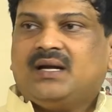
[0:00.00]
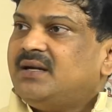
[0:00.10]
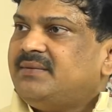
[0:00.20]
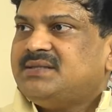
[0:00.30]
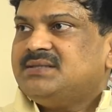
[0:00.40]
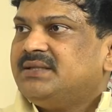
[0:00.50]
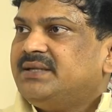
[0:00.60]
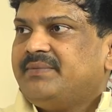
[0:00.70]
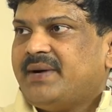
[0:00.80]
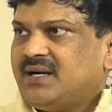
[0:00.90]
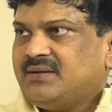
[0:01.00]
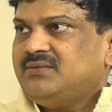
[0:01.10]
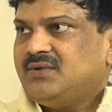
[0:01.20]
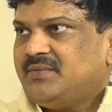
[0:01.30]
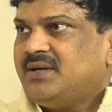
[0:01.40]
హండ్రెడ్ పర్సెంట్ అండి పాఠం
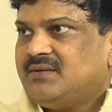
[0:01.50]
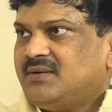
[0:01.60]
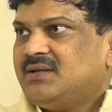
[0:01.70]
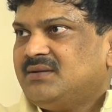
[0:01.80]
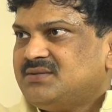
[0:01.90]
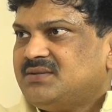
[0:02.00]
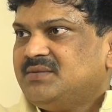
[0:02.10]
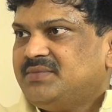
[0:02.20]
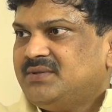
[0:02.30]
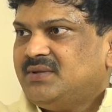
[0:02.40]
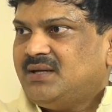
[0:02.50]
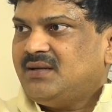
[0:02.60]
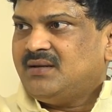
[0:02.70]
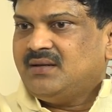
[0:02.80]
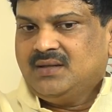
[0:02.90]
గుణపాఠం అంటాం ఇప్పుడు
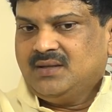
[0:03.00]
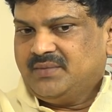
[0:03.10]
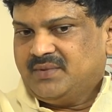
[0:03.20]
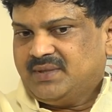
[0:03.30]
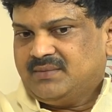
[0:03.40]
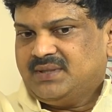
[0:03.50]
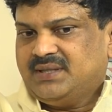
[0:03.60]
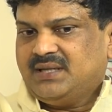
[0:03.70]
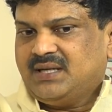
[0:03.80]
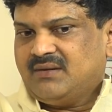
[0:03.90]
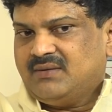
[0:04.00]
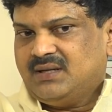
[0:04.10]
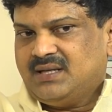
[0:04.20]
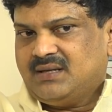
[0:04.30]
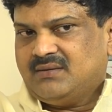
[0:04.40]
ఇప్పుడు మనం ఏంటంటే ఆవిడ
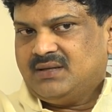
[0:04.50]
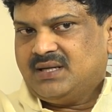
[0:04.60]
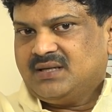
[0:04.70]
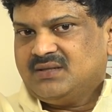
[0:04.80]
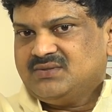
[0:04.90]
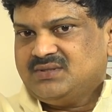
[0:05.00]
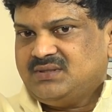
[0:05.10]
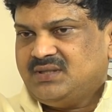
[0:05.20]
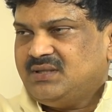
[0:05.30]
ఆవిడ నటన చూసి